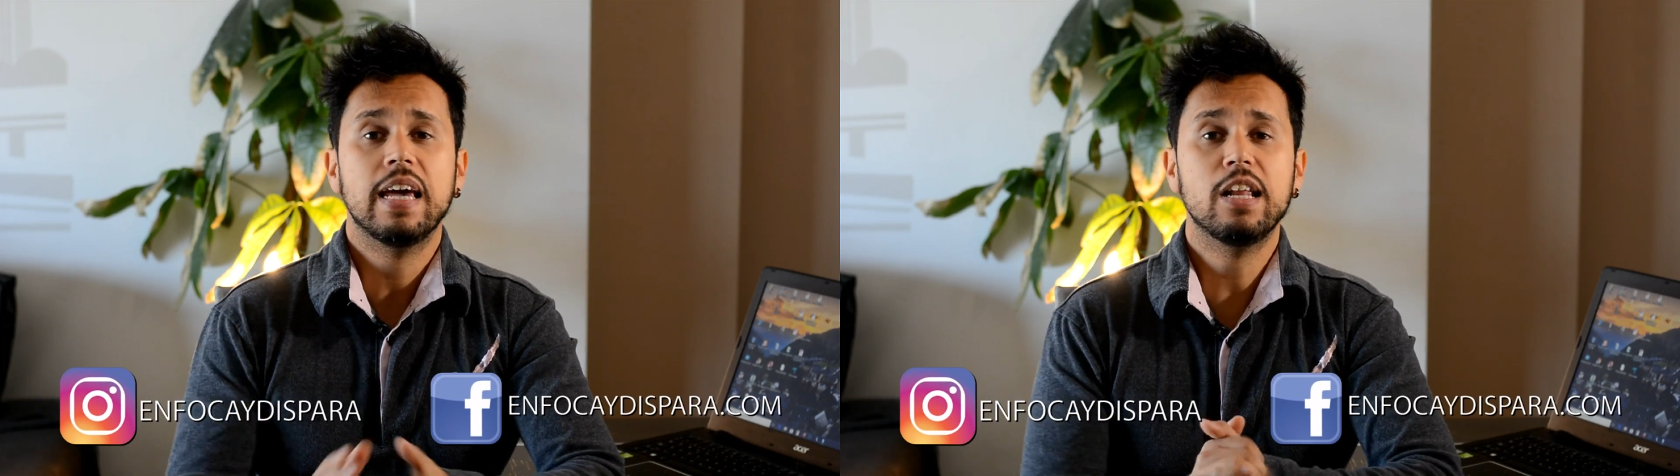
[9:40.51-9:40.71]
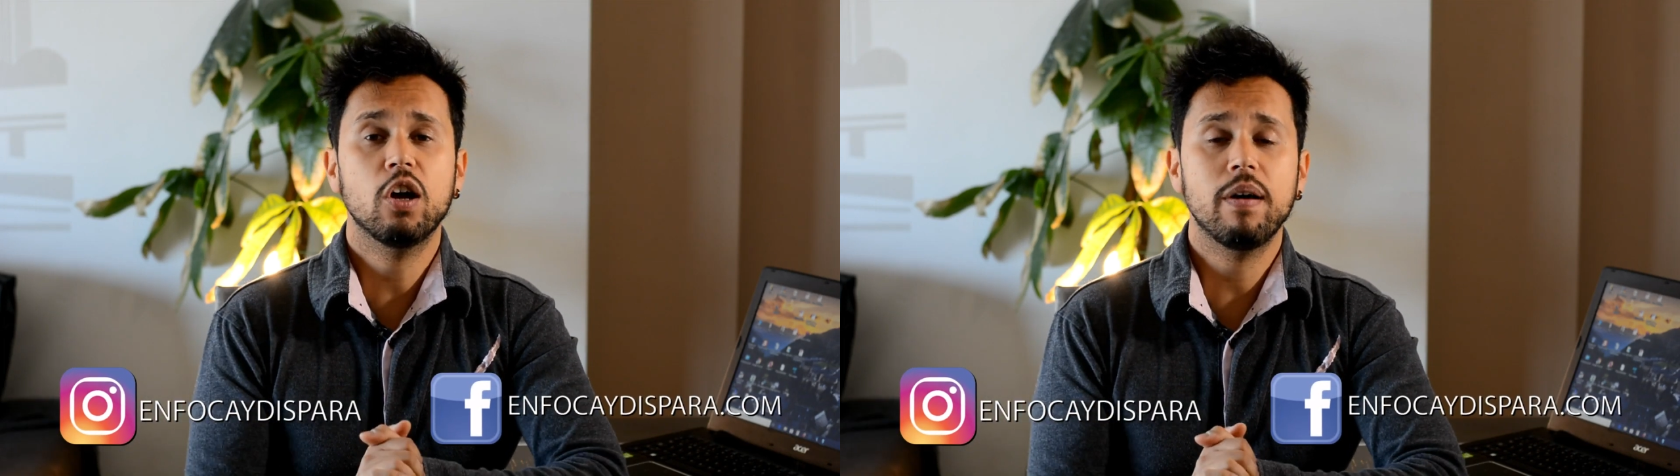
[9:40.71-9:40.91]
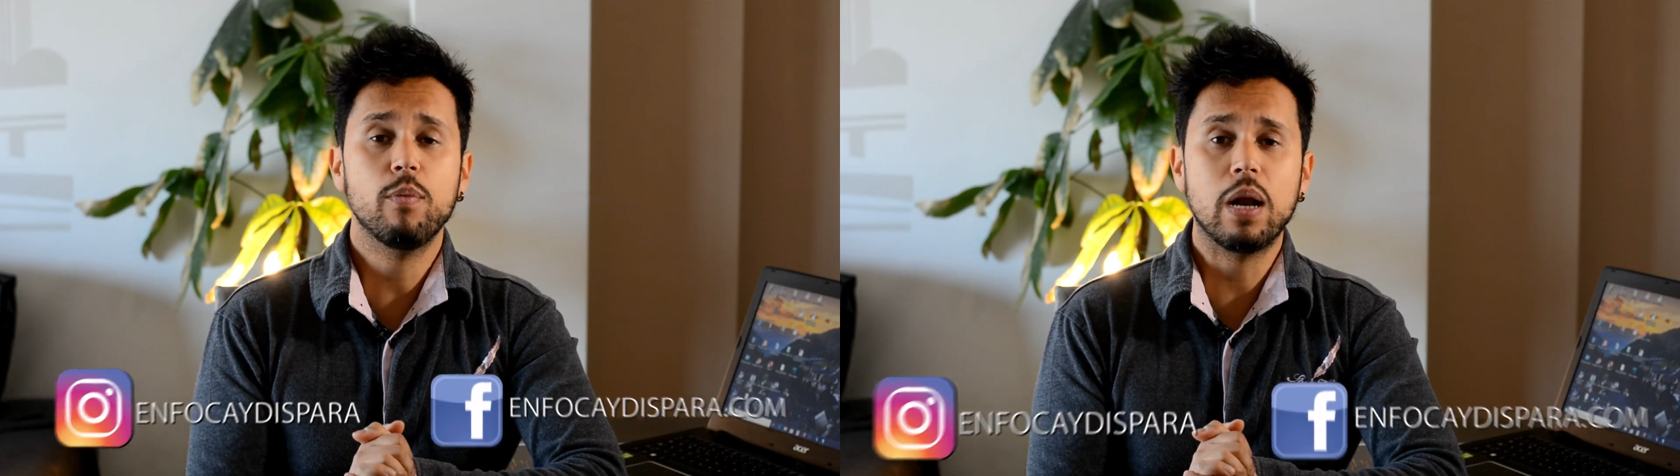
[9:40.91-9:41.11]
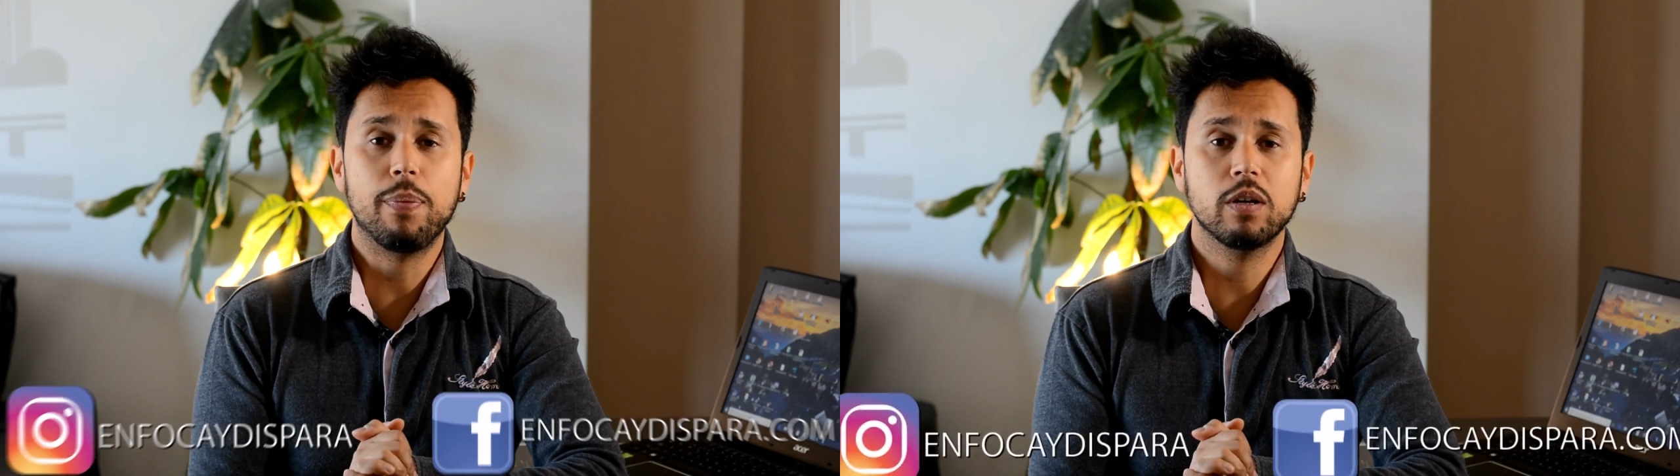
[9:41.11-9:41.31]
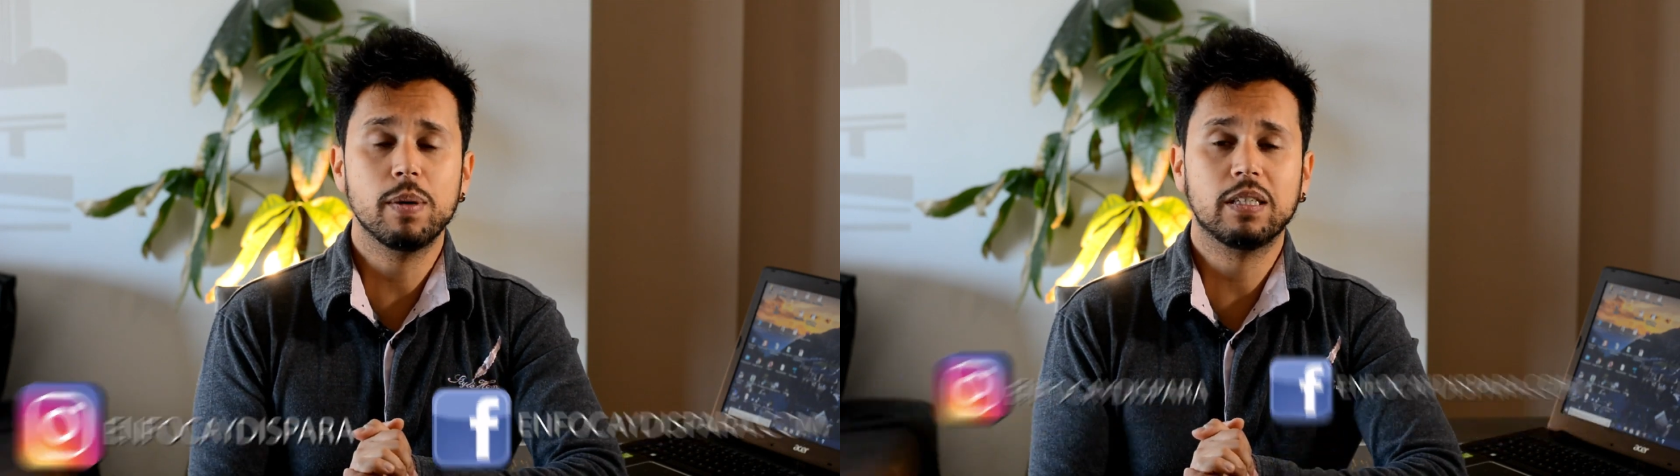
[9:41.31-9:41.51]
y nos vemos la
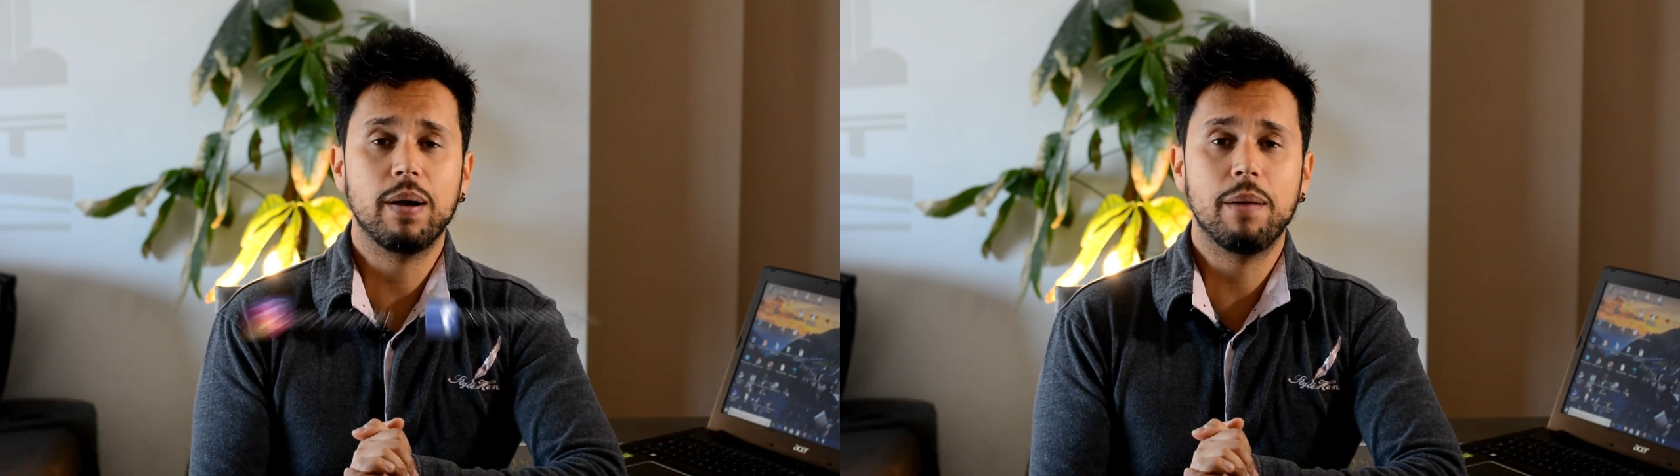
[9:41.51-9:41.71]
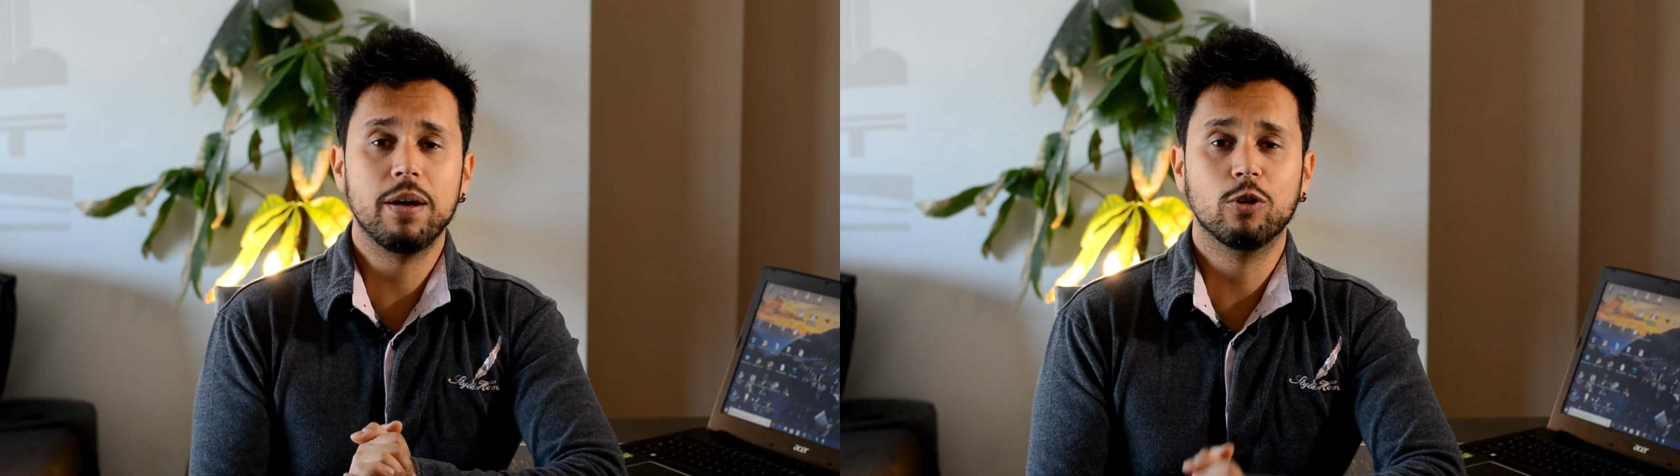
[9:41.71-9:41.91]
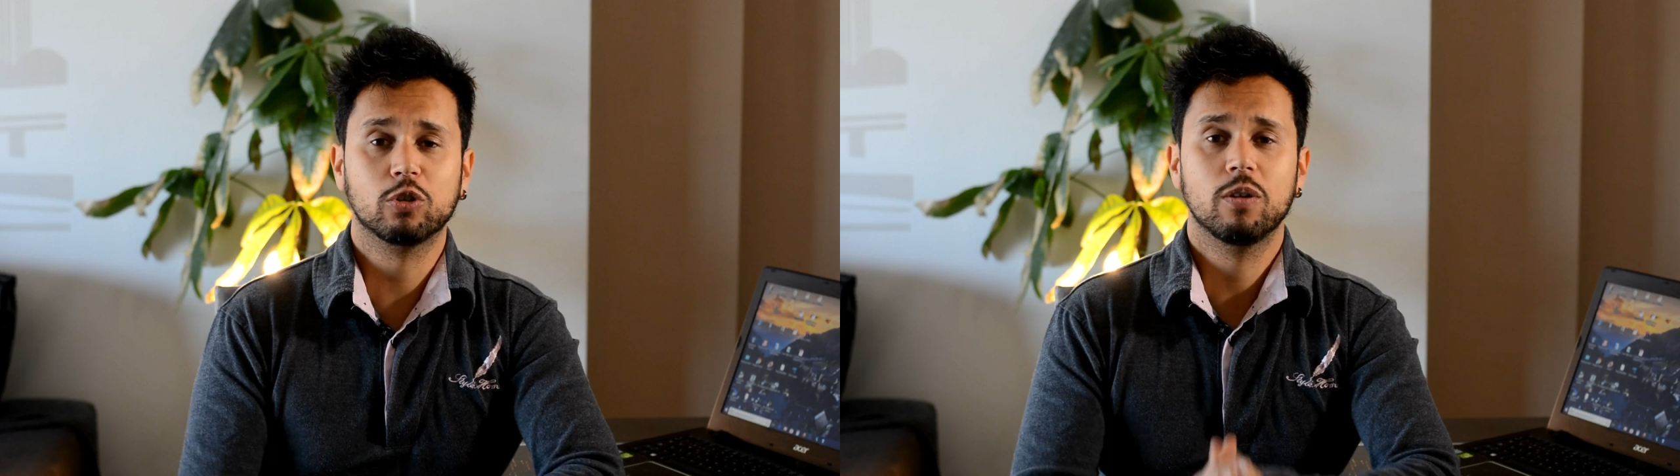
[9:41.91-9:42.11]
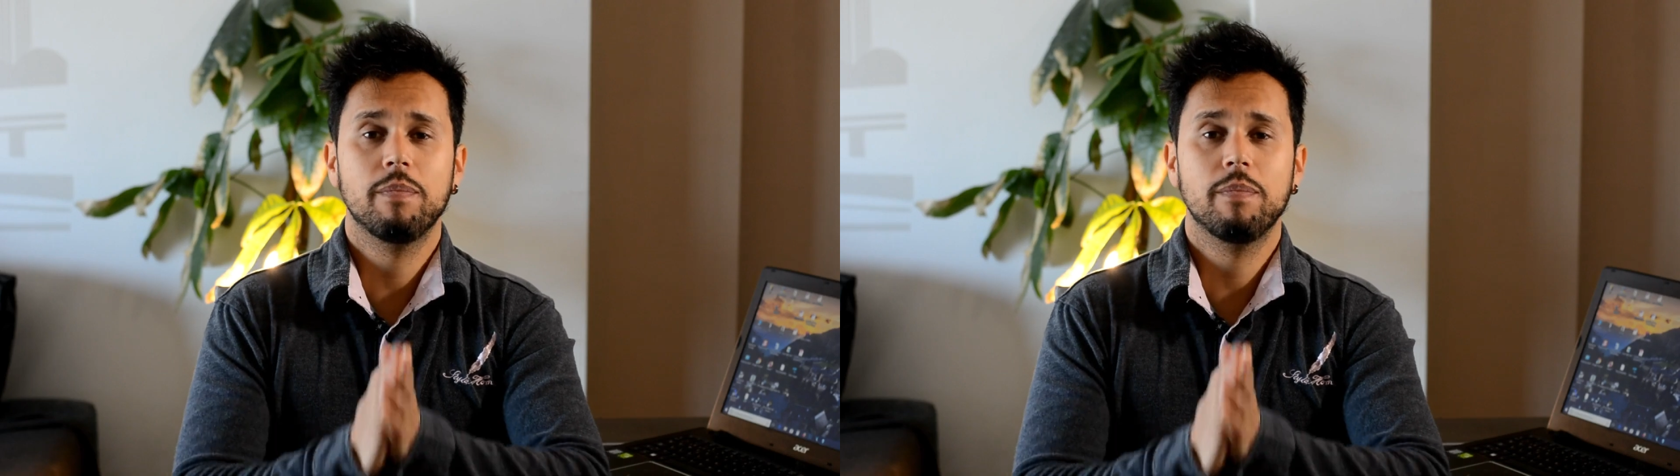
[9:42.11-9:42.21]
próxima semana amigos.